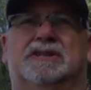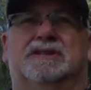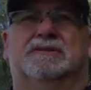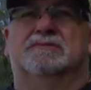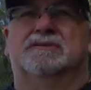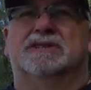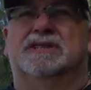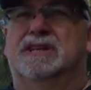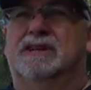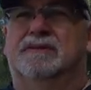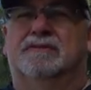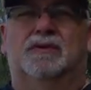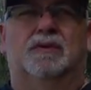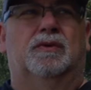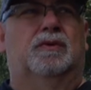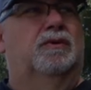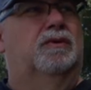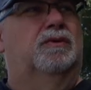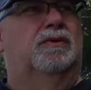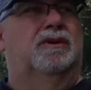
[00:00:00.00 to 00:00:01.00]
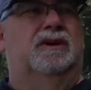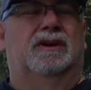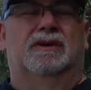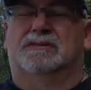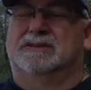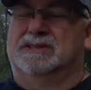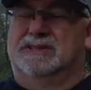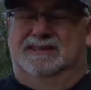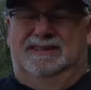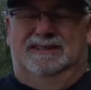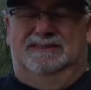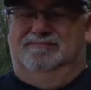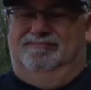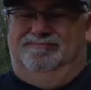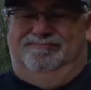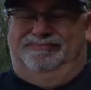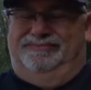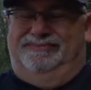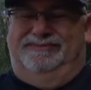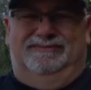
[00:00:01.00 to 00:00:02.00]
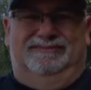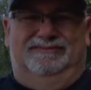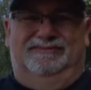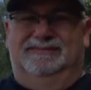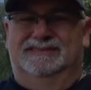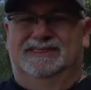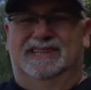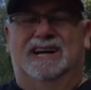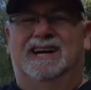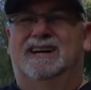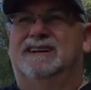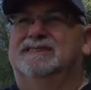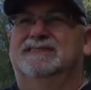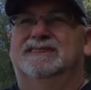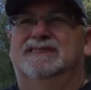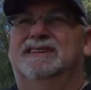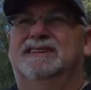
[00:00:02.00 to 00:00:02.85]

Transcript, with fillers: sonst irgendwo hochgeladen, sondern ja,